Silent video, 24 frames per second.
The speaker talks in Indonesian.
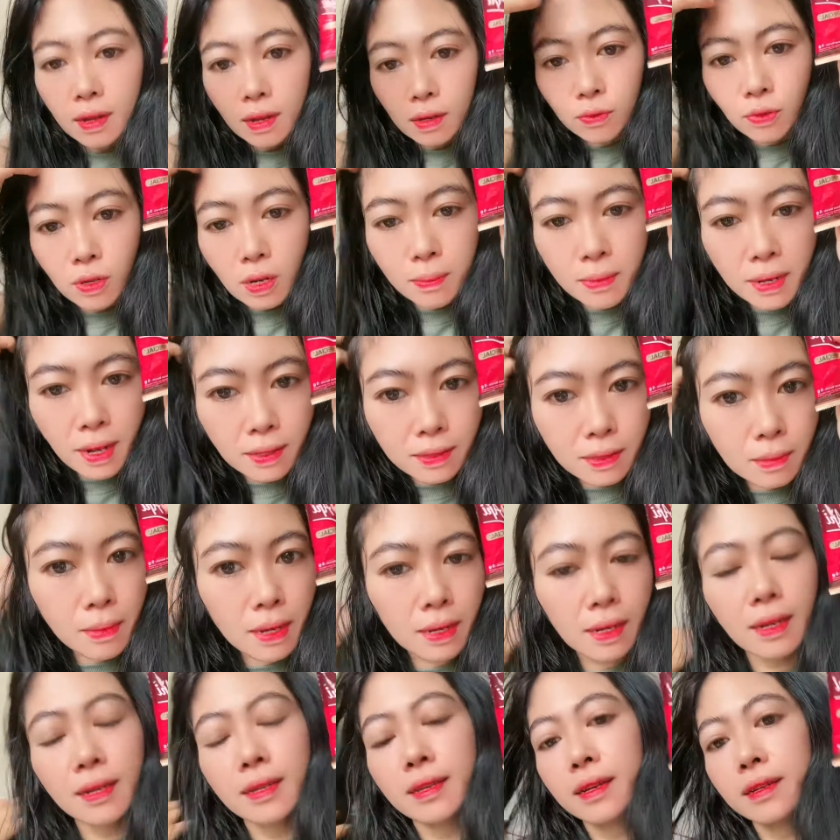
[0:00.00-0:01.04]
Aku udah bilang sama
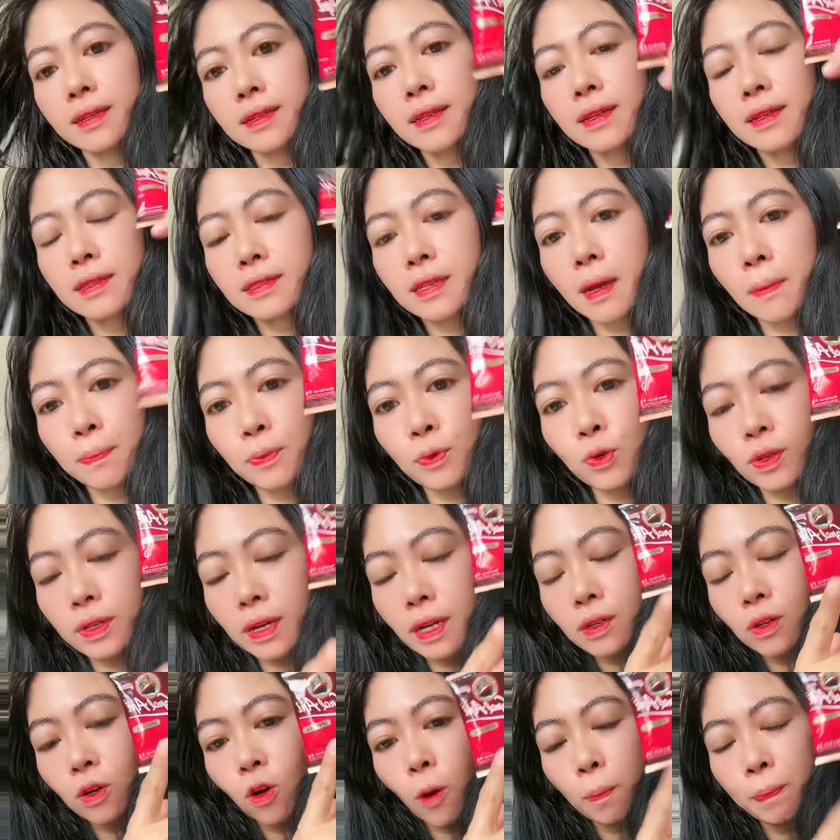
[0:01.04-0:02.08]
kalian,
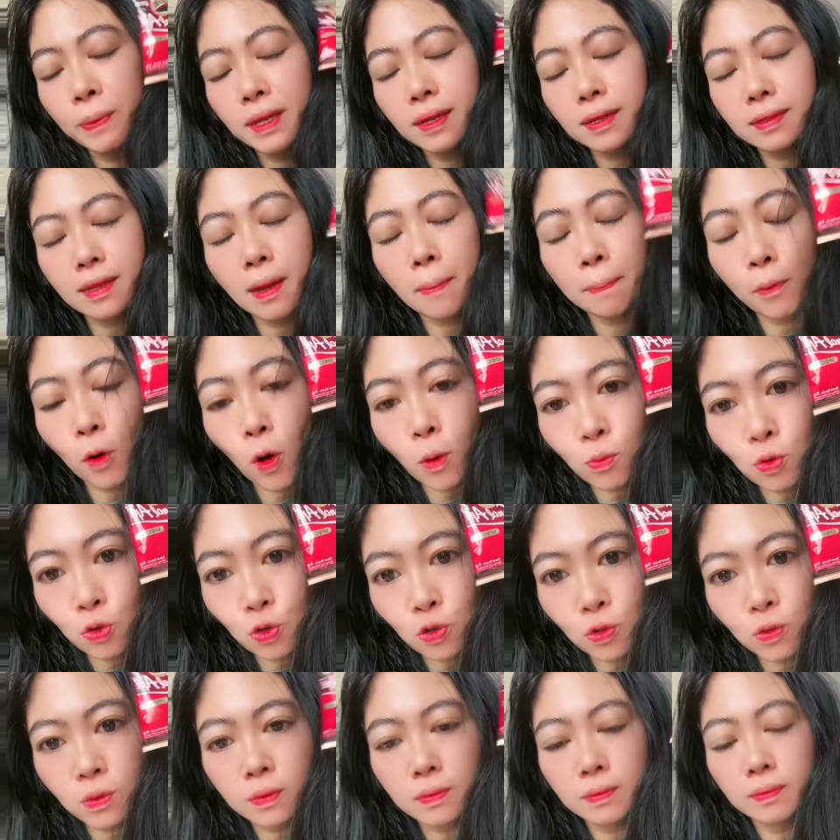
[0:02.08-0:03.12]
campurkan kopi ke
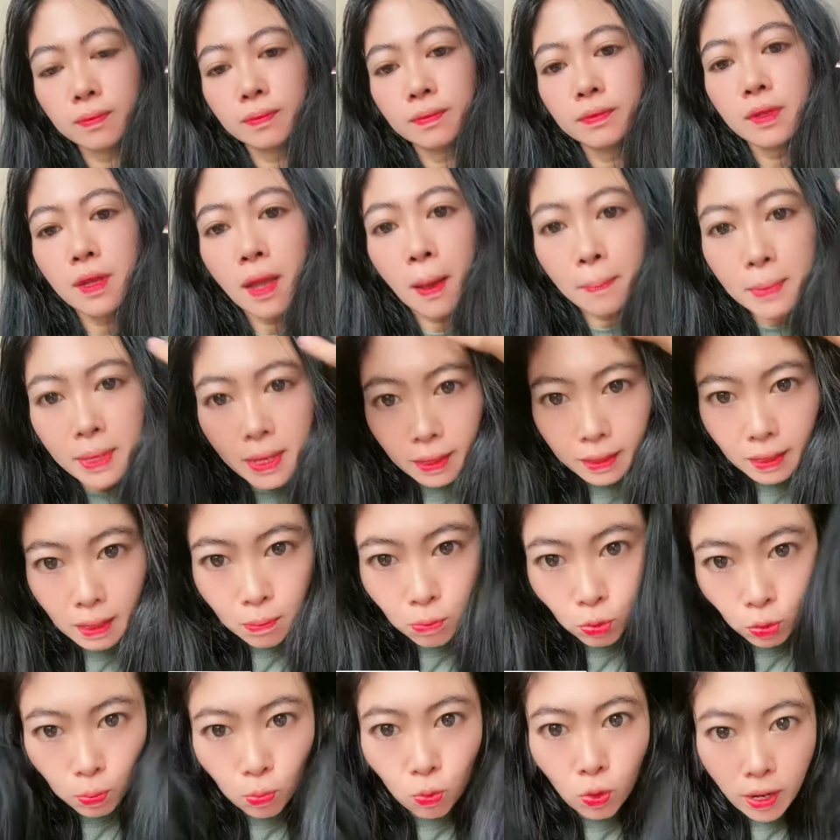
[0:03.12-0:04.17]
sampomu. Biar
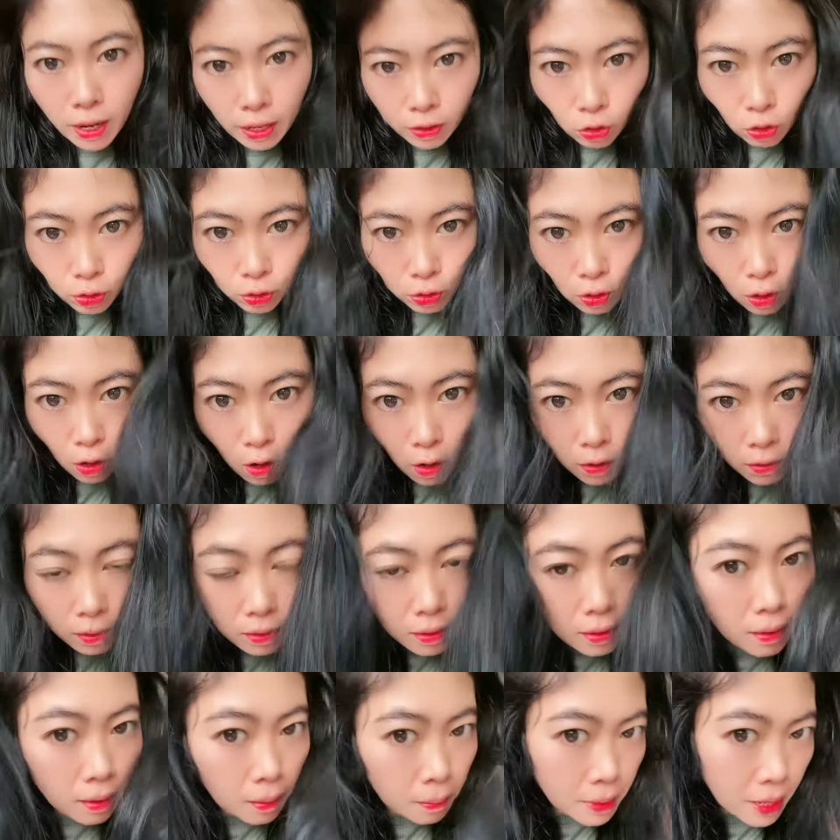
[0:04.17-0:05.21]
rambutmu nggak rontok.
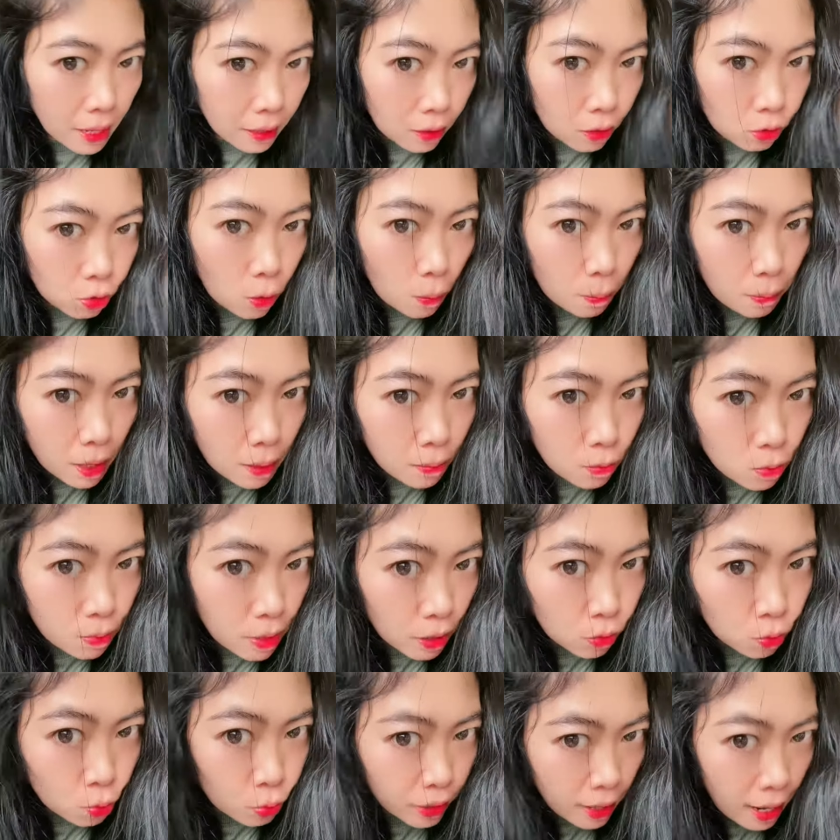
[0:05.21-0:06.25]
Biar ketombemu
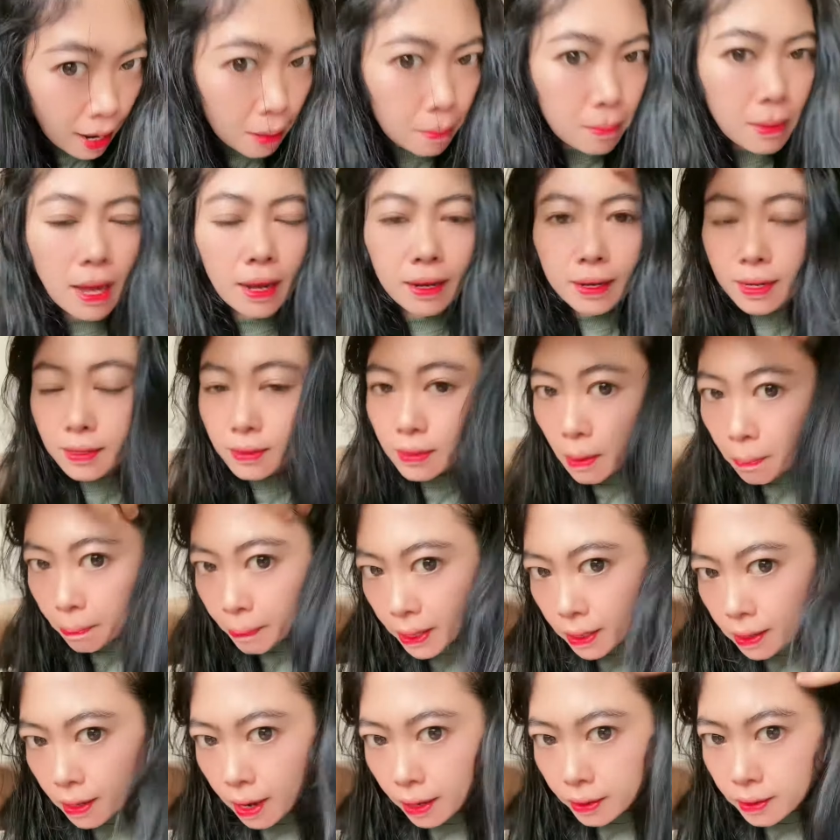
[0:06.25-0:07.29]
berkurang. Bahkan
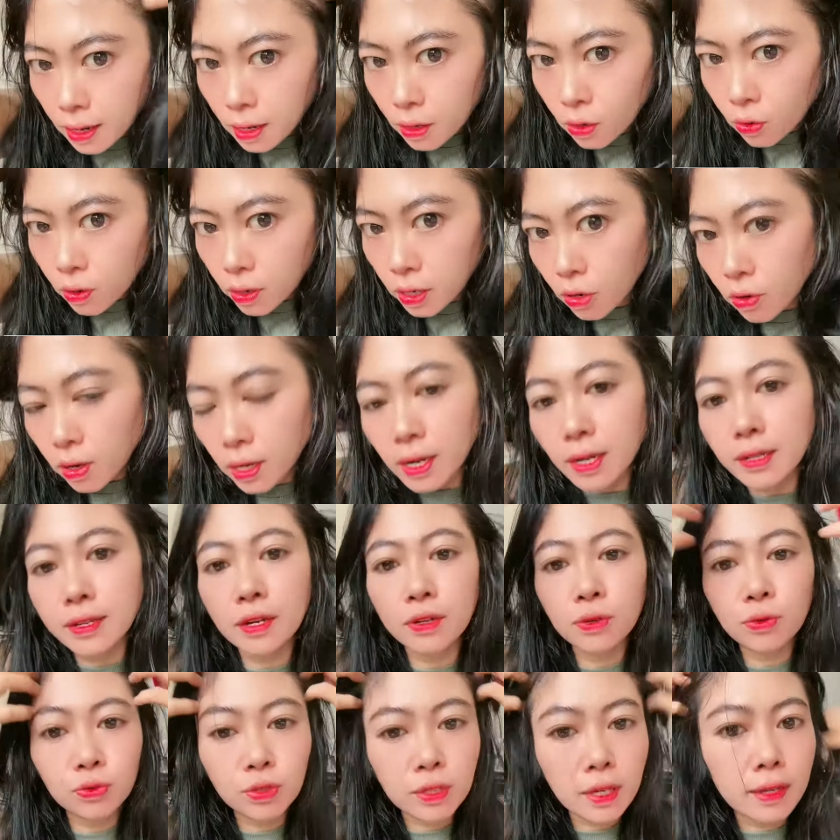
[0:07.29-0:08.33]
sampai nggak ada loh kalau kalian
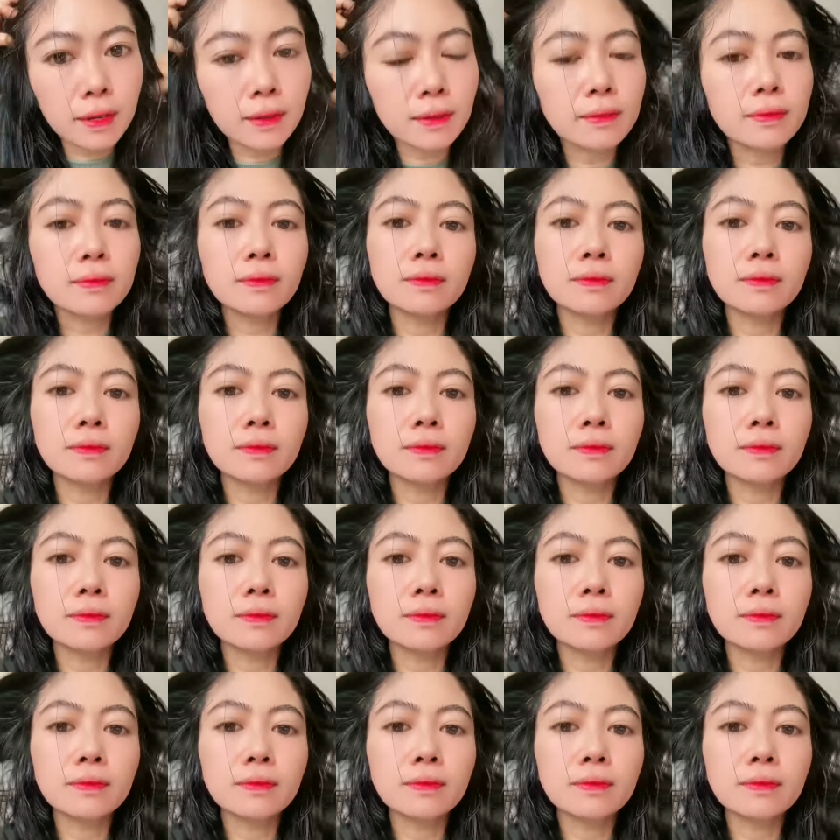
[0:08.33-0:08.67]
rutin.